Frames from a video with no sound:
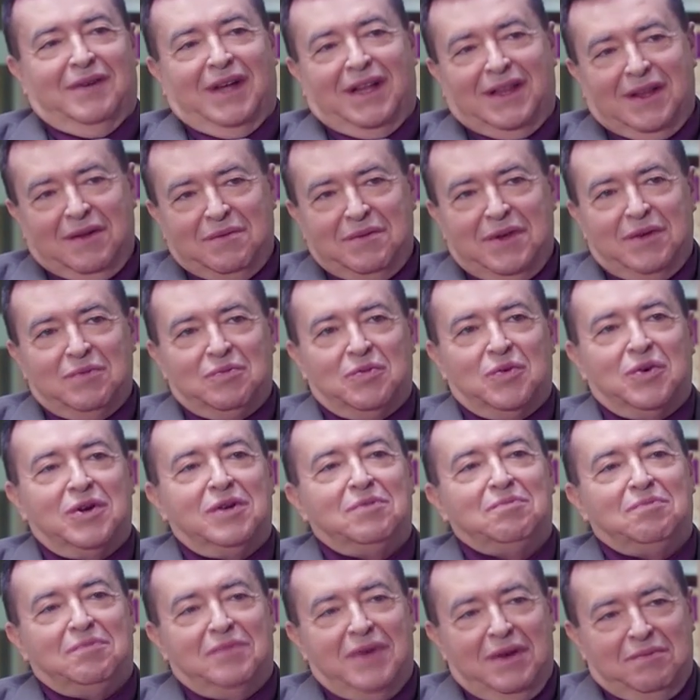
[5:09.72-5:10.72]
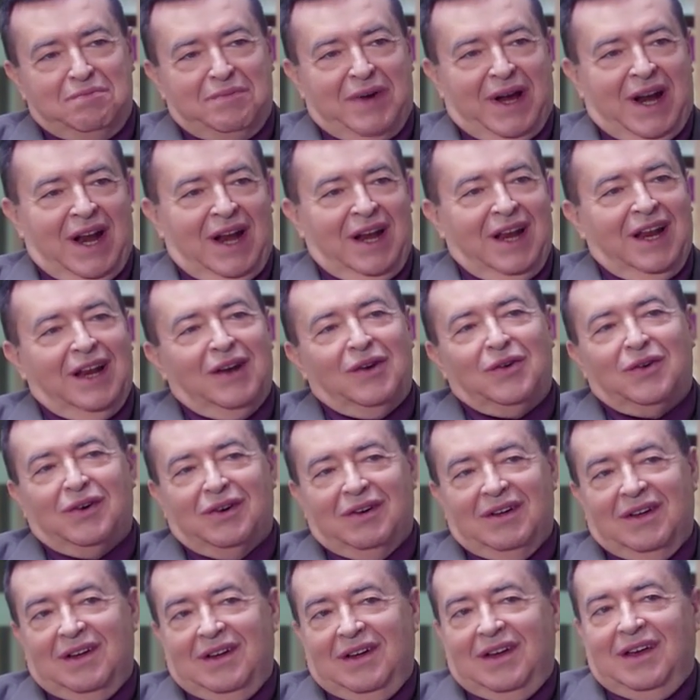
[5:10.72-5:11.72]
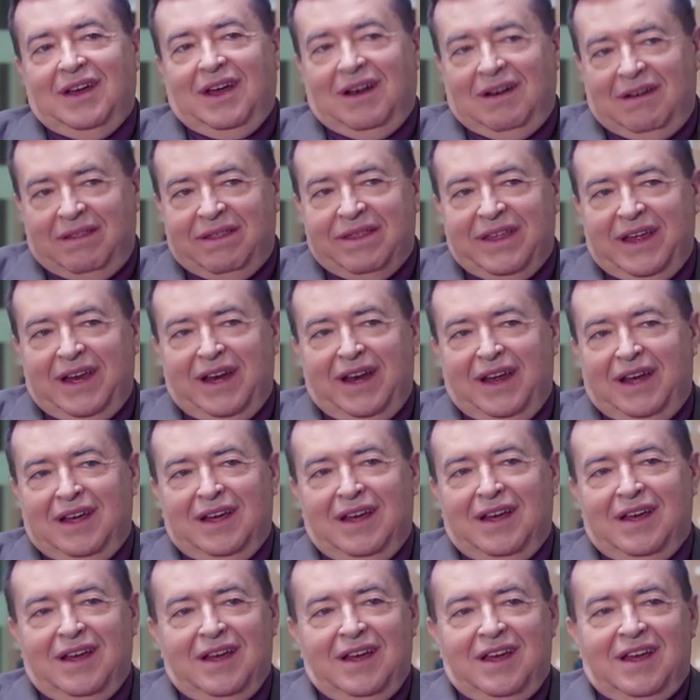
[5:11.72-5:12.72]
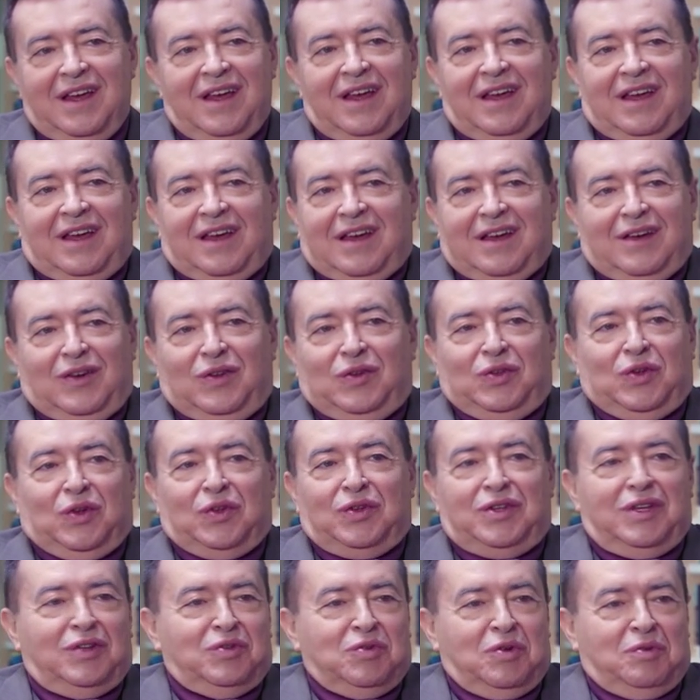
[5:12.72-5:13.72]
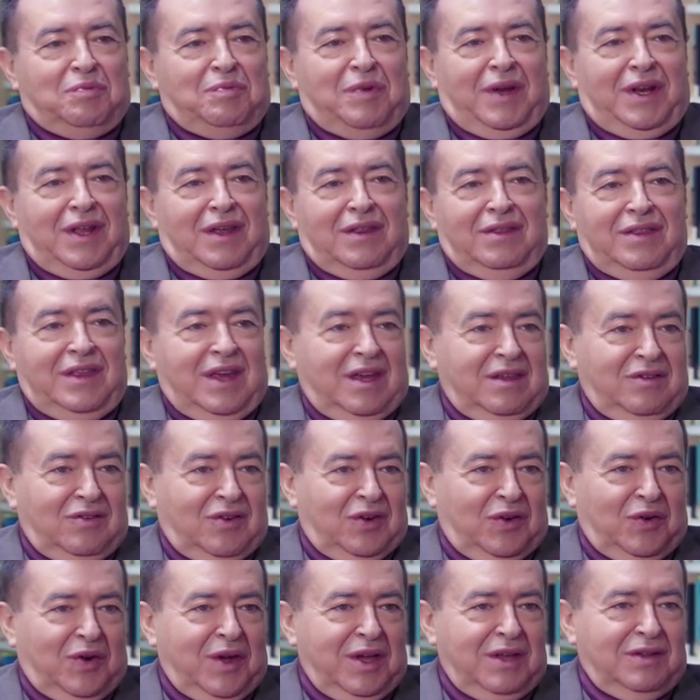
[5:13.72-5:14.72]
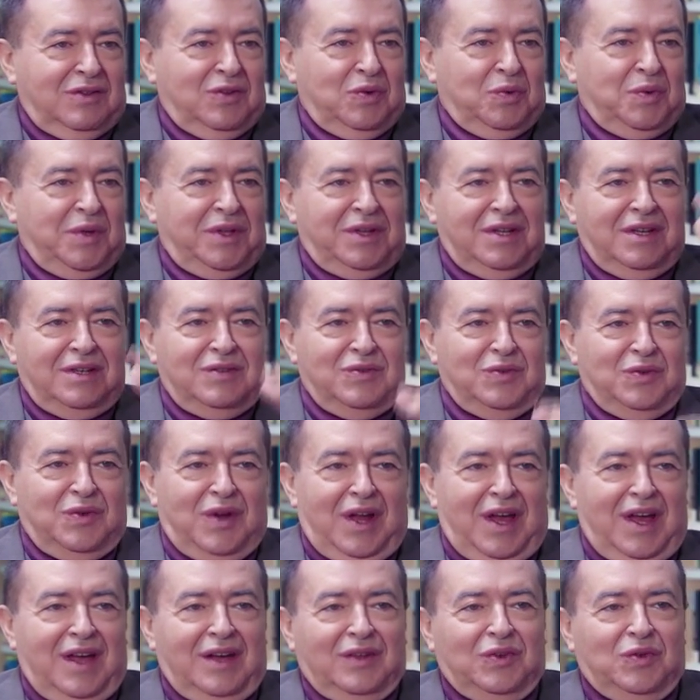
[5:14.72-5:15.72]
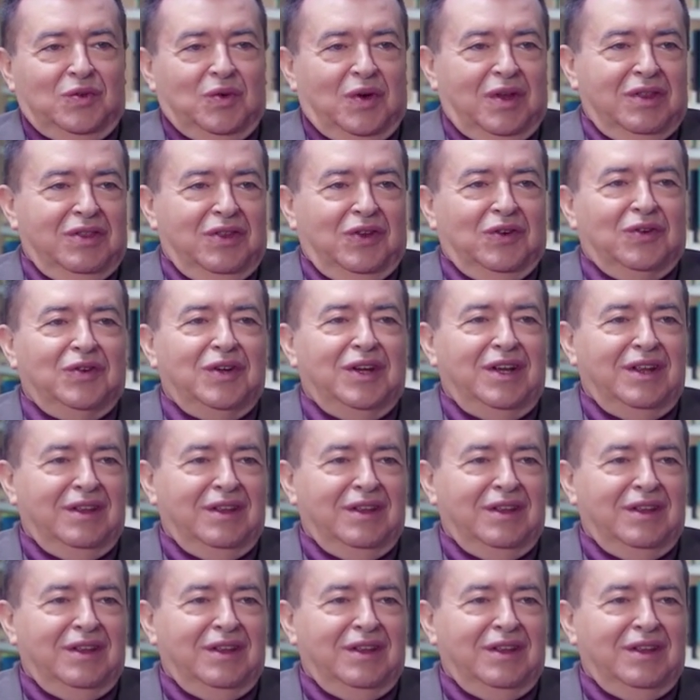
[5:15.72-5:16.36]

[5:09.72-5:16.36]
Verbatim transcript: va también muy en paralelo al cine donde tu experiencia, yo creo que tuviste una actuación